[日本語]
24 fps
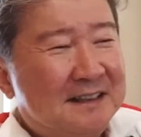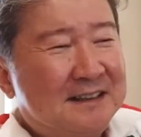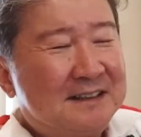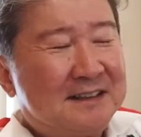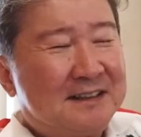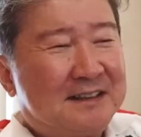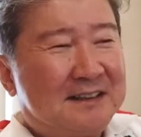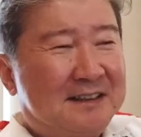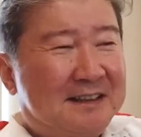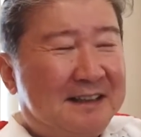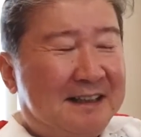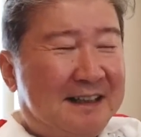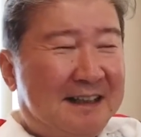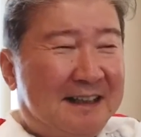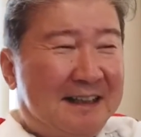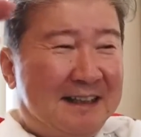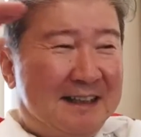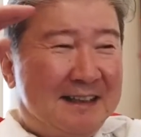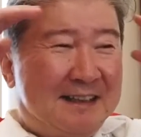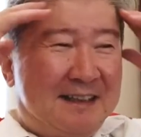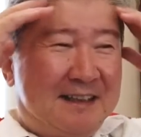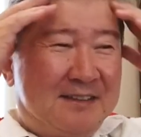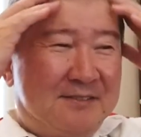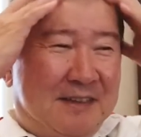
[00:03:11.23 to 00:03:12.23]

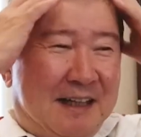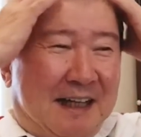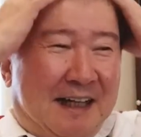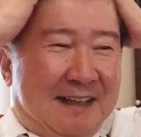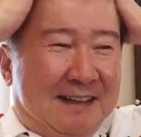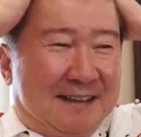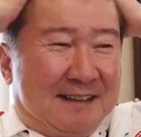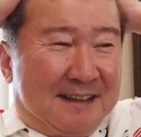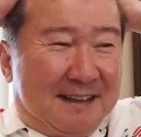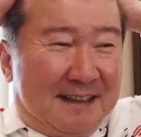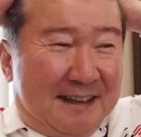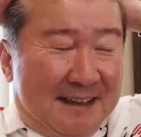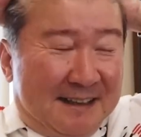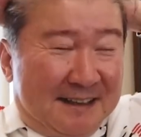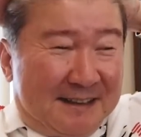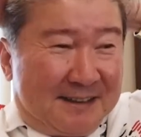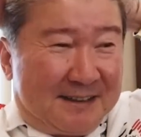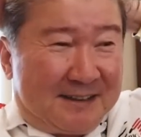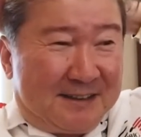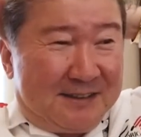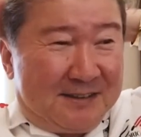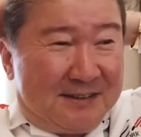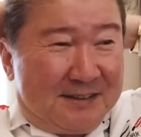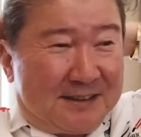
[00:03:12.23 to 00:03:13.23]
まあね、
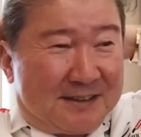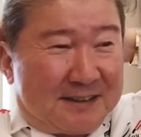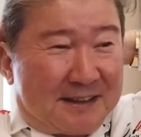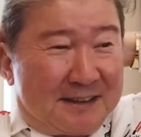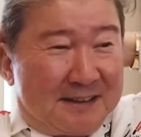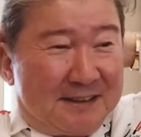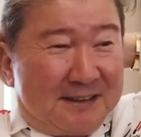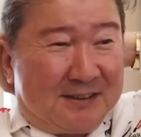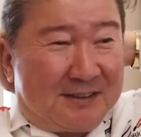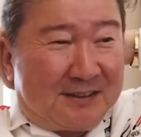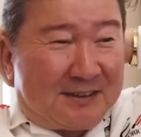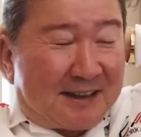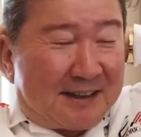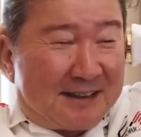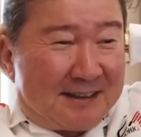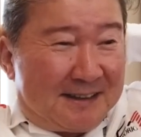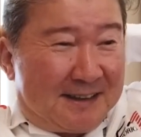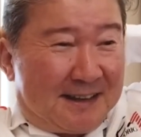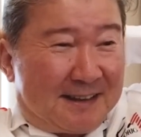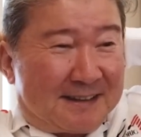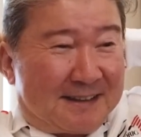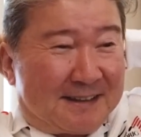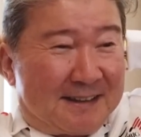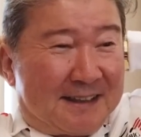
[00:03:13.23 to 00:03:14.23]
地主さんによくあり
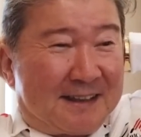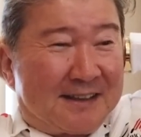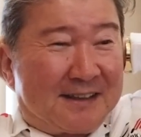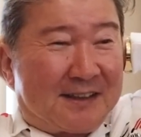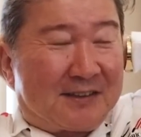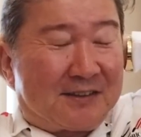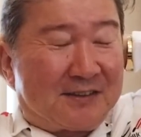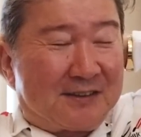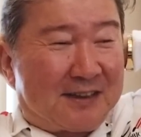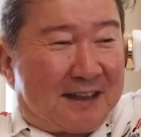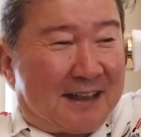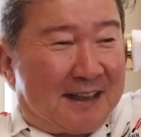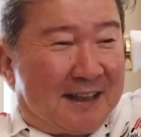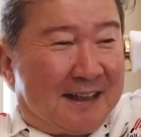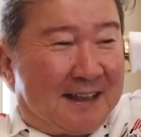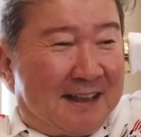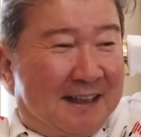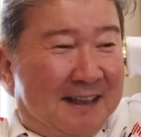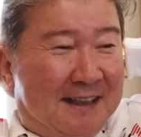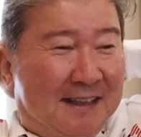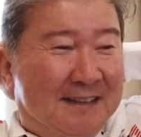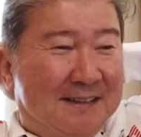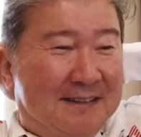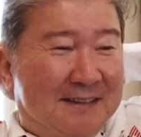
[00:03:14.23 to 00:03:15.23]
がちなんだろう
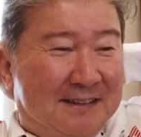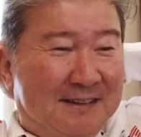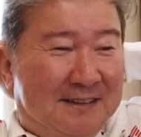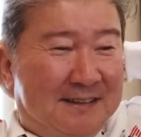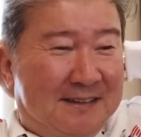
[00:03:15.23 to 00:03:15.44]
な。